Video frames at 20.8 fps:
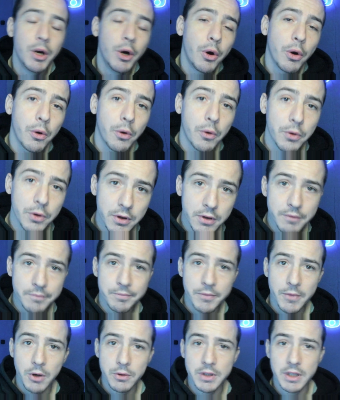o no,
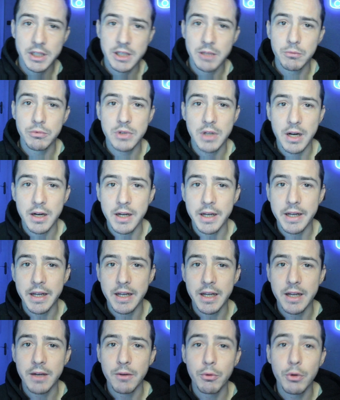o tienes que
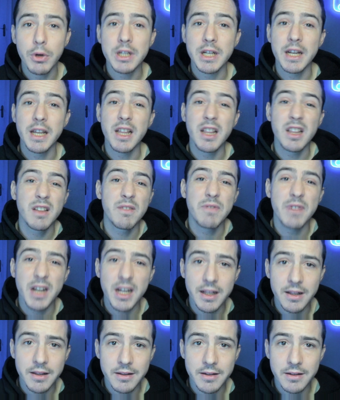buscarle una salida
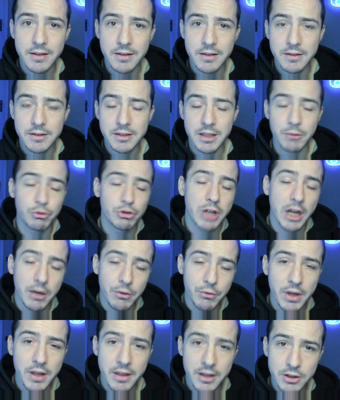diferente. Se buscará
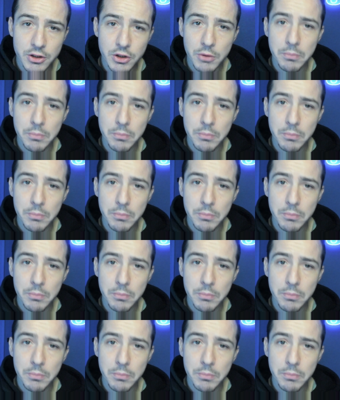una cesión